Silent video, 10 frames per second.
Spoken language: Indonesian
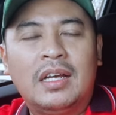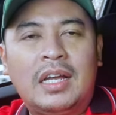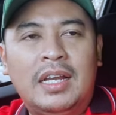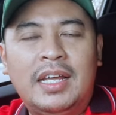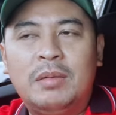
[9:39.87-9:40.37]

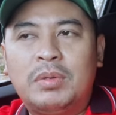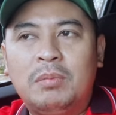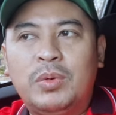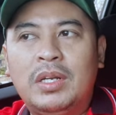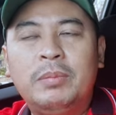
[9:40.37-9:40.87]
kalian
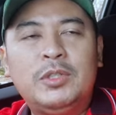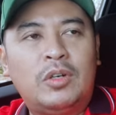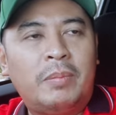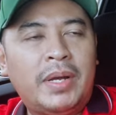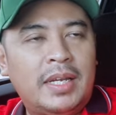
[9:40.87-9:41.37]
perempuan lebih
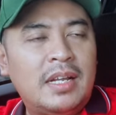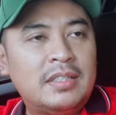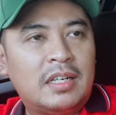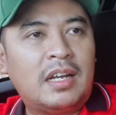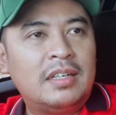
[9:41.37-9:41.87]
suka pakai
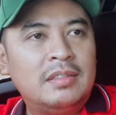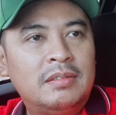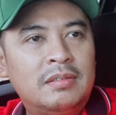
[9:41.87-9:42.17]
daster kan